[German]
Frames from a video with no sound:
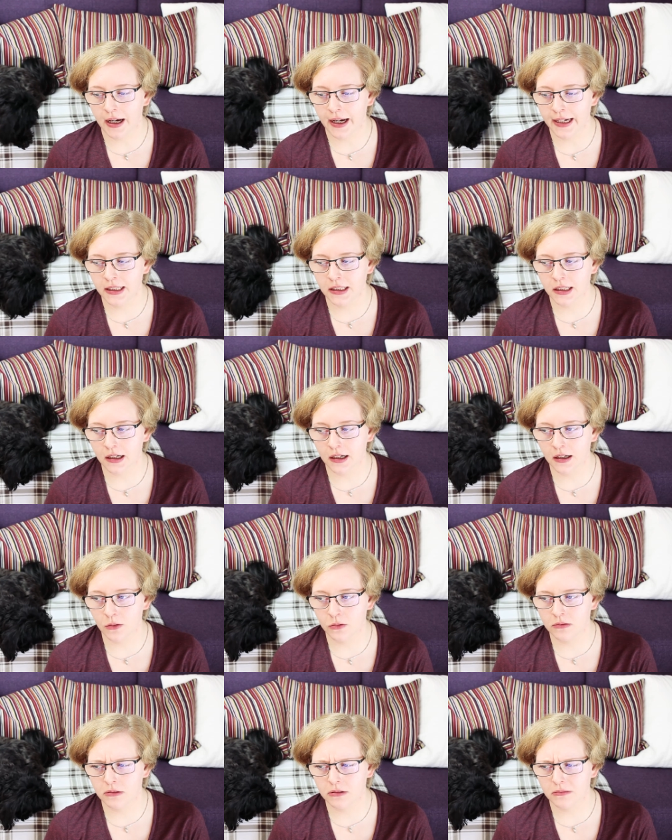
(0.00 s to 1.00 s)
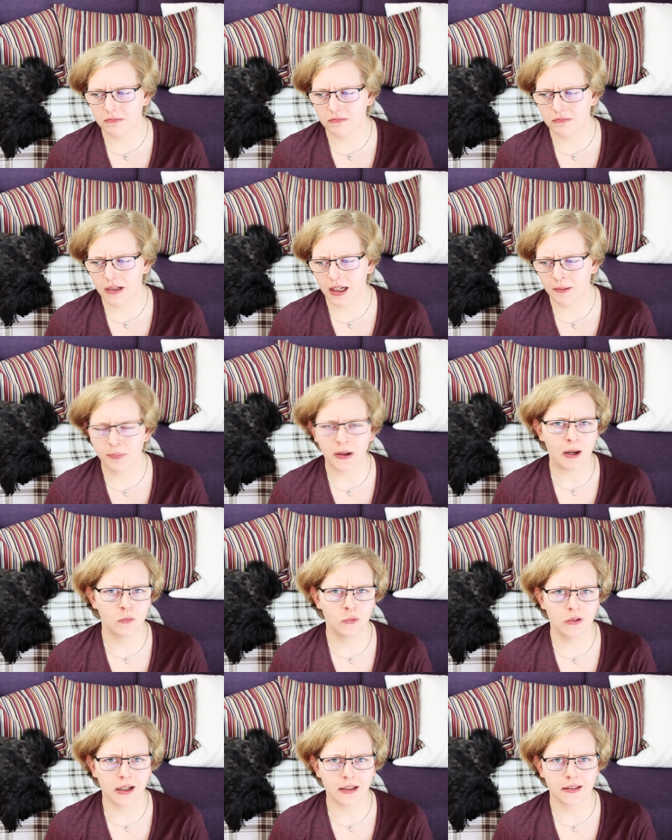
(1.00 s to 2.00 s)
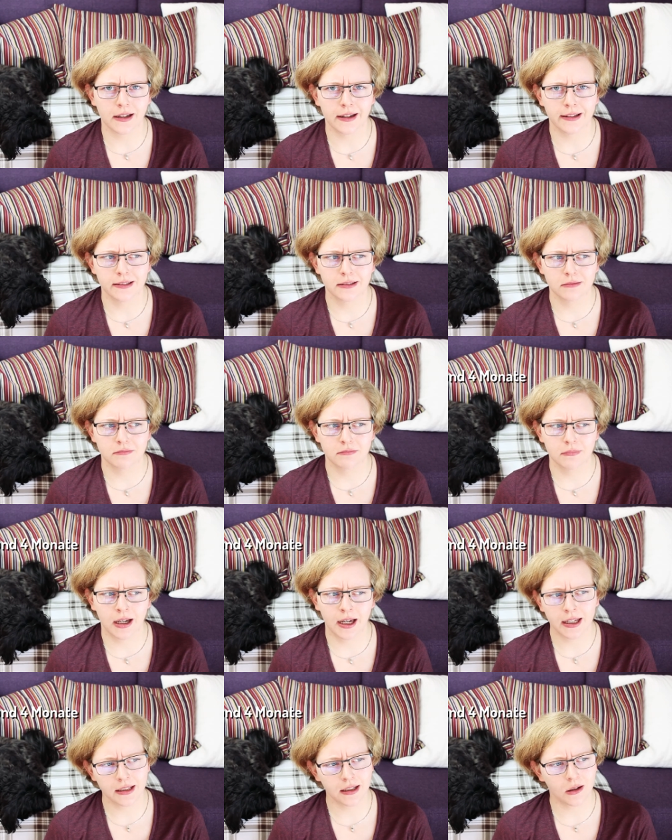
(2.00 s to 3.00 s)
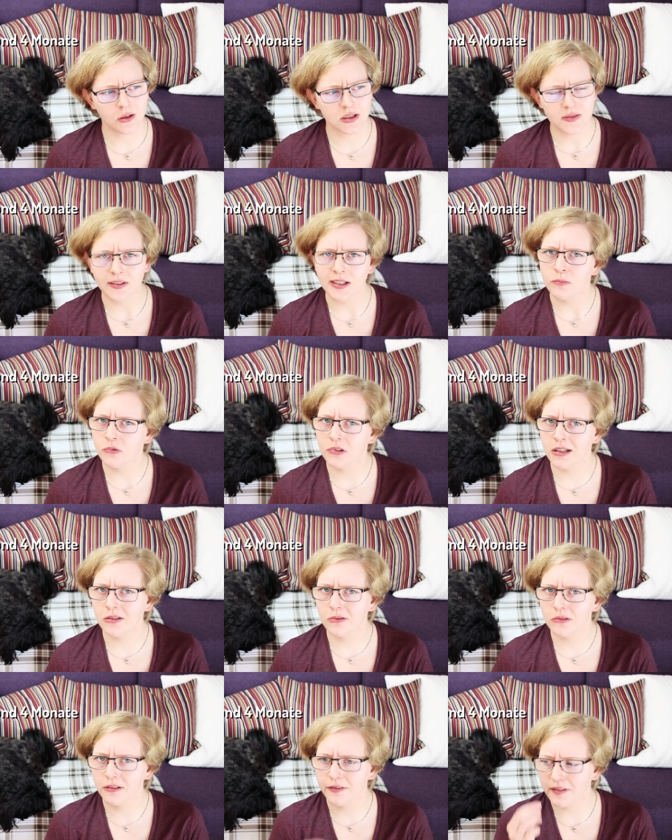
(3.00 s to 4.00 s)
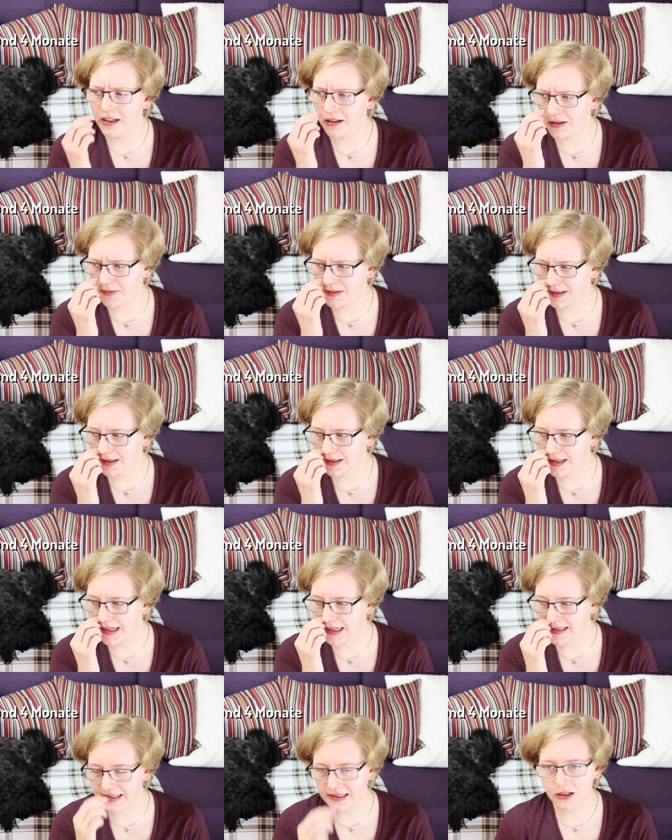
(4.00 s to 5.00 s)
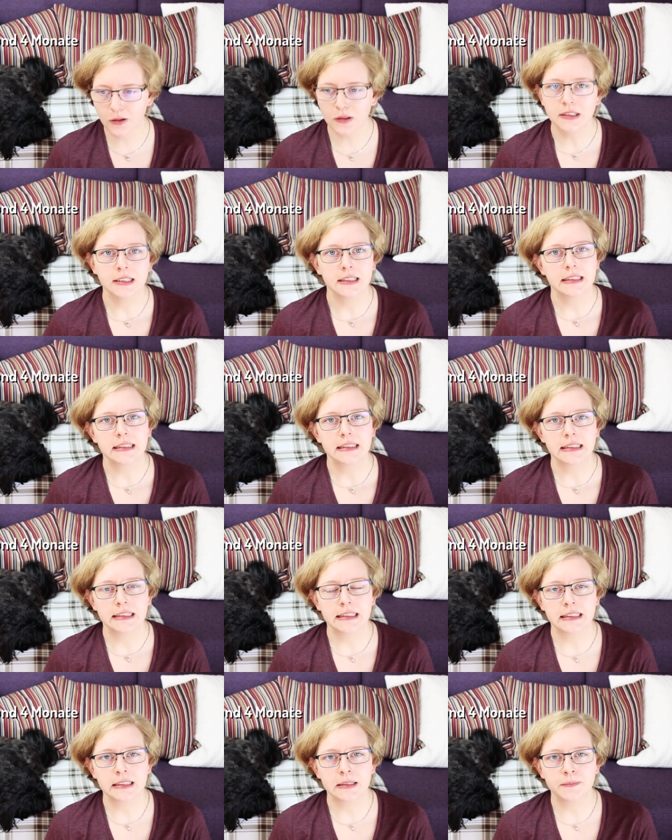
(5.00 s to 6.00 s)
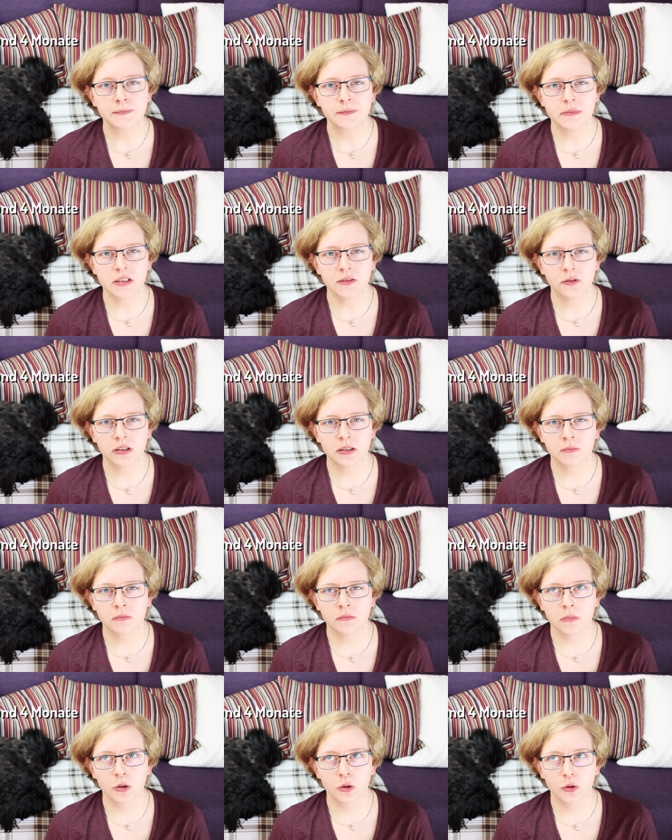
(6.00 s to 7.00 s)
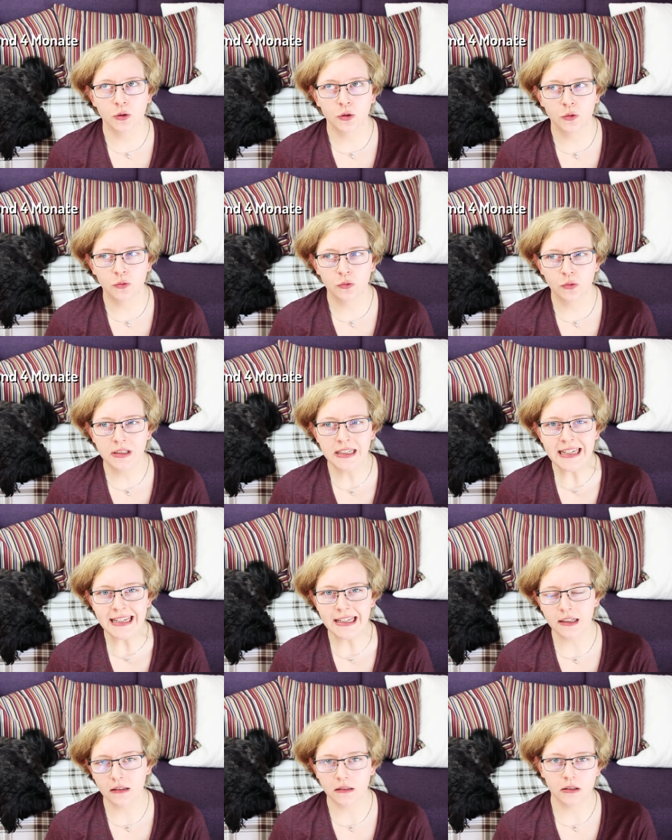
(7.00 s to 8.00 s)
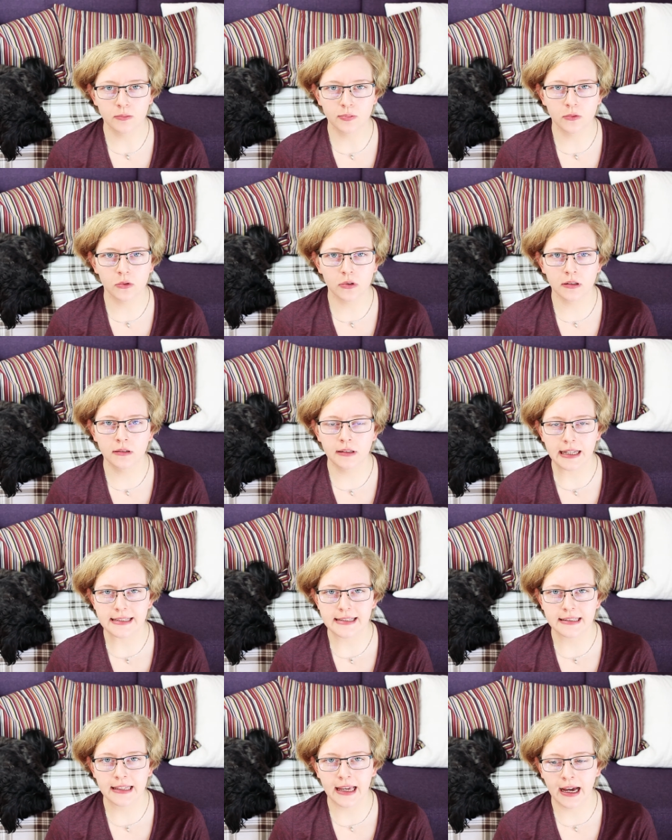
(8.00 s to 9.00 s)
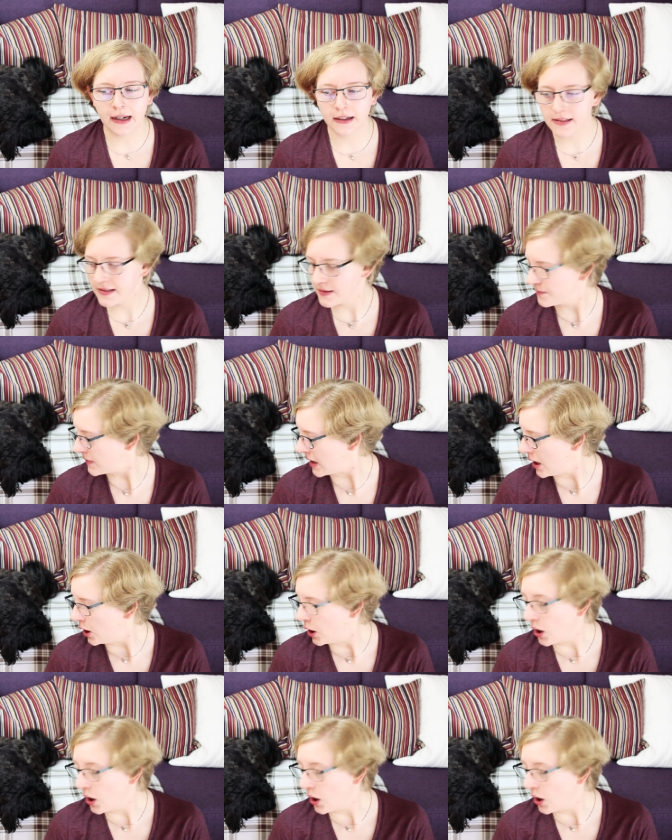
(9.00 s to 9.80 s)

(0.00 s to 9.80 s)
ein Jahr und ein paar Monate alt. Ein Jahr und zwei Monate ungefähr, ich weiß gar nicht ganz genau. Ähm, sie wurde im Juni geboren, letzten Jahres.